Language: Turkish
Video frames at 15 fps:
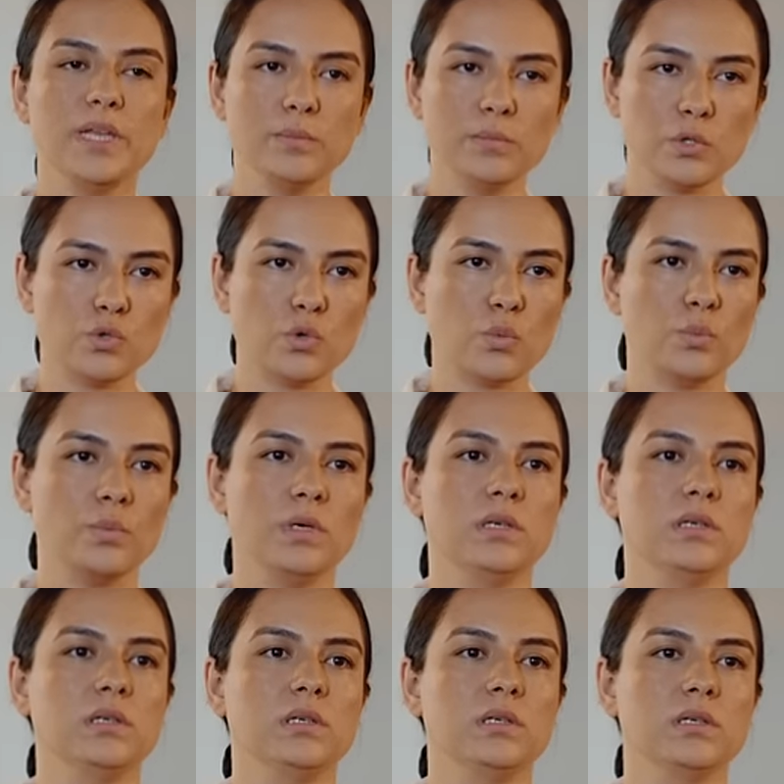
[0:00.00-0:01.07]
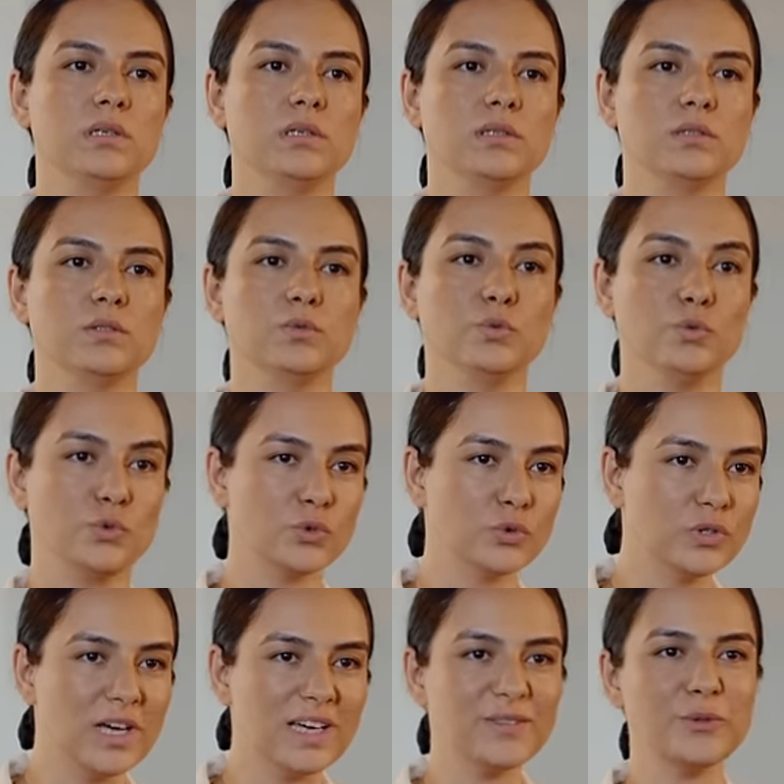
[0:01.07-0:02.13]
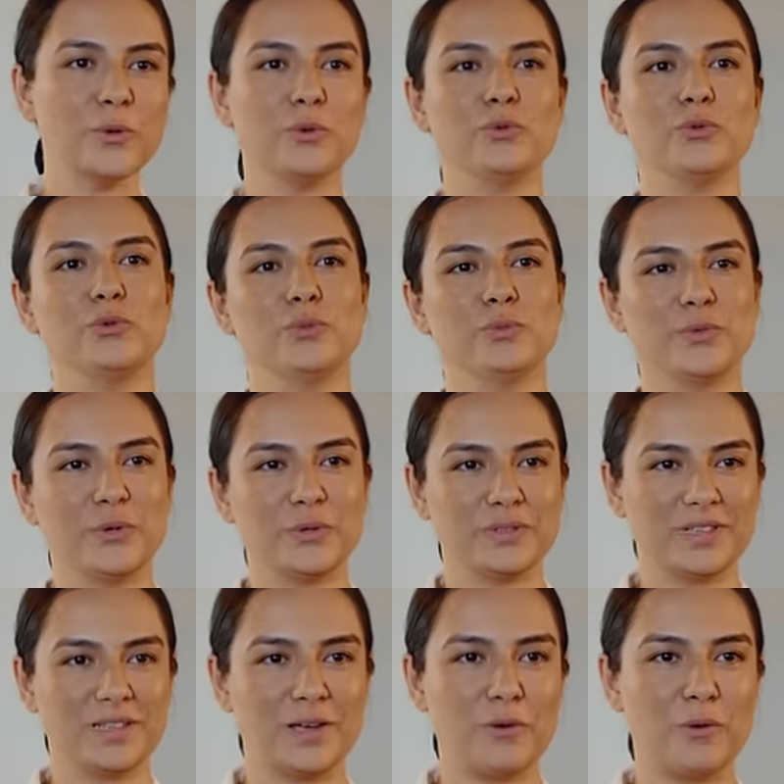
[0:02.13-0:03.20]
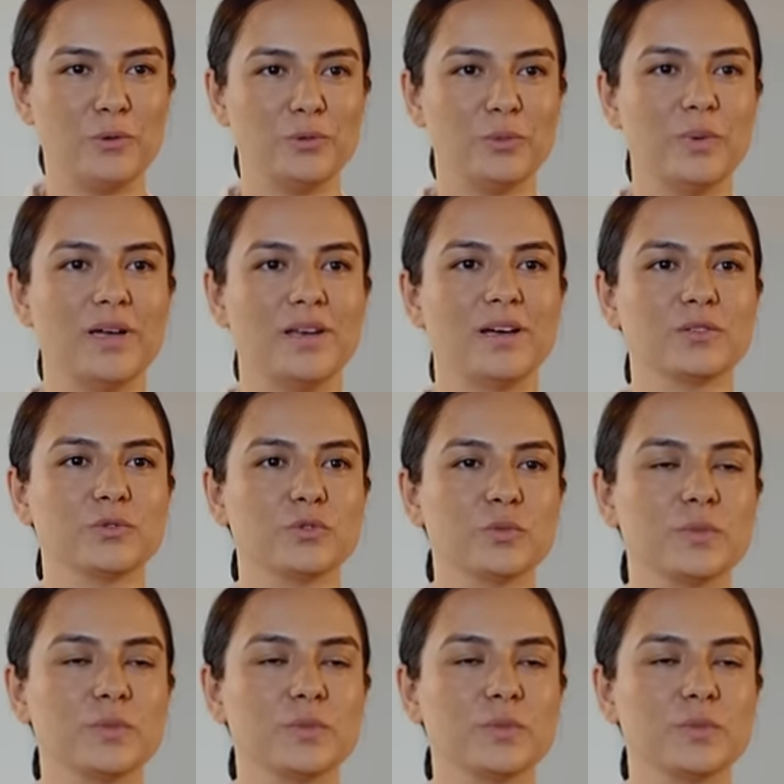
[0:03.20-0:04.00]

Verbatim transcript: benim de çok e, ucundan döndüğüm noktalar oldu bayrak